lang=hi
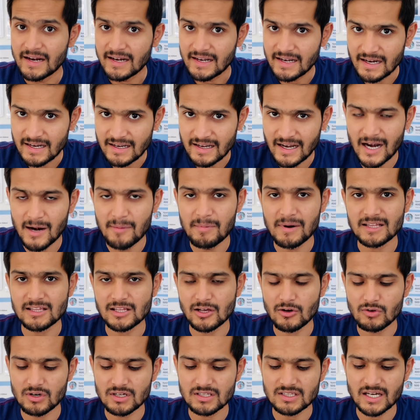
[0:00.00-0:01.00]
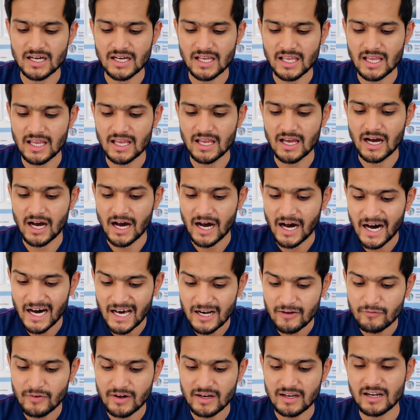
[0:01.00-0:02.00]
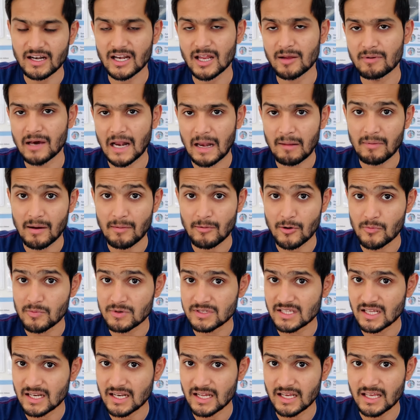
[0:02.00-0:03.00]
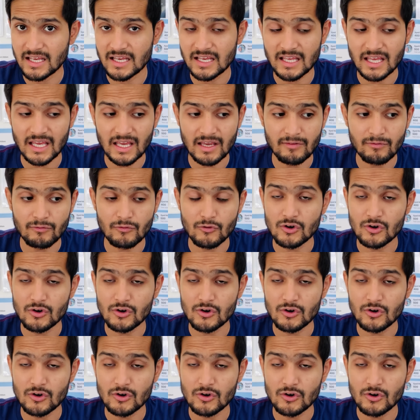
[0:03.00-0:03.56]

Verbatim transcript: डिटेल बात करूंगा ताकि हर फैक्टर के बारे में आपको पता लगे कि